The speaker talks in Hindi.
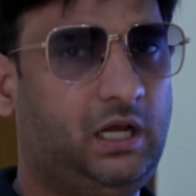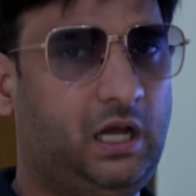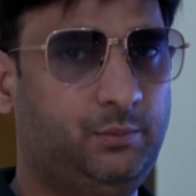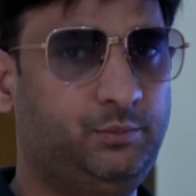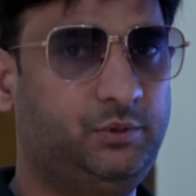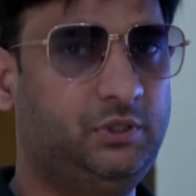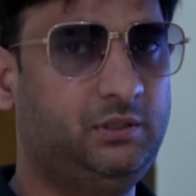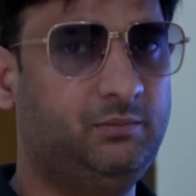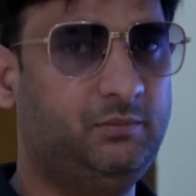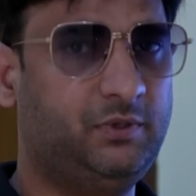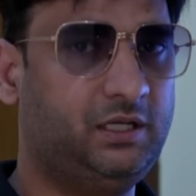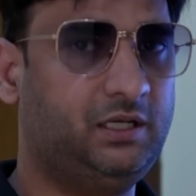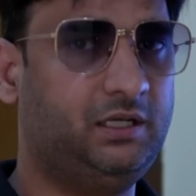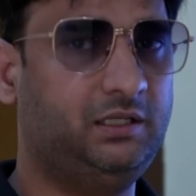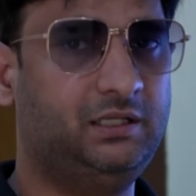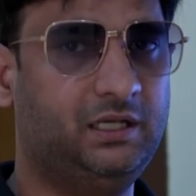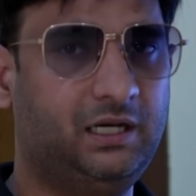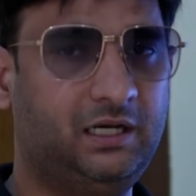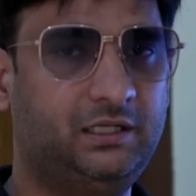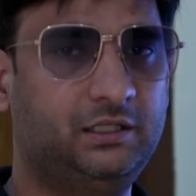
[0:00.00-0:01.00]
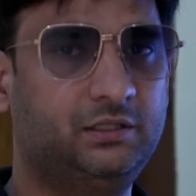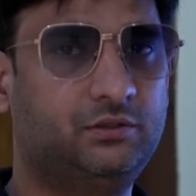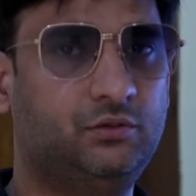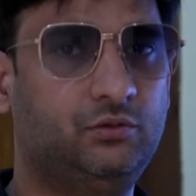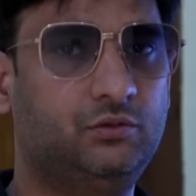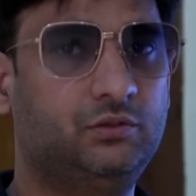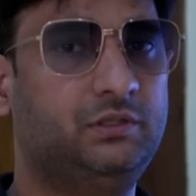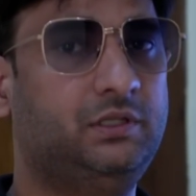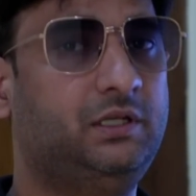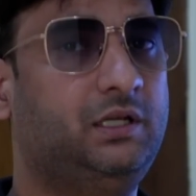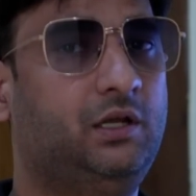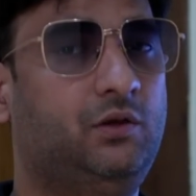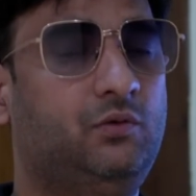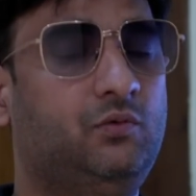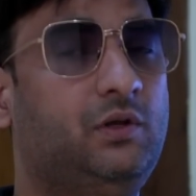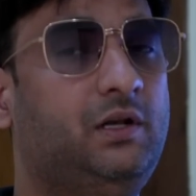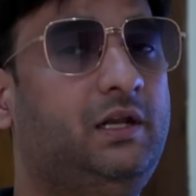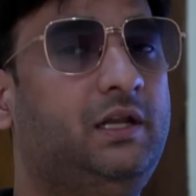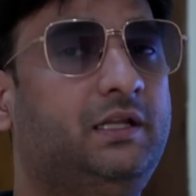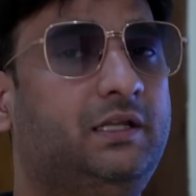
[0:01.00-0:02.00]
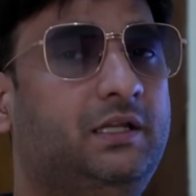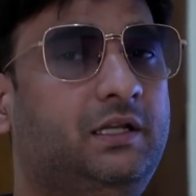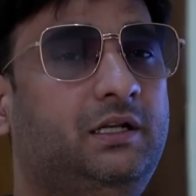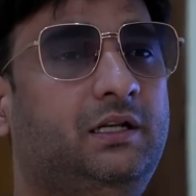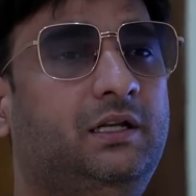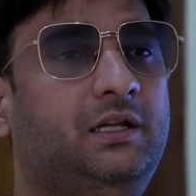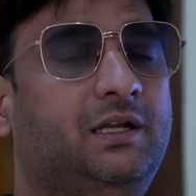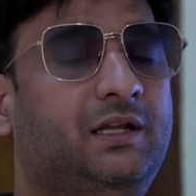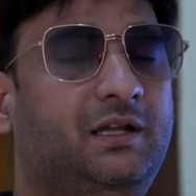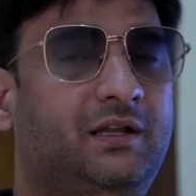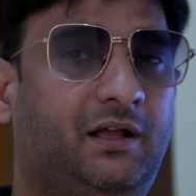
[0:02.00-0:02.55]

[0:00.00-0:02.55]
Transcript: अभी मैं यहाँ डिस्क्लोज नहीं करूँगा लेकिन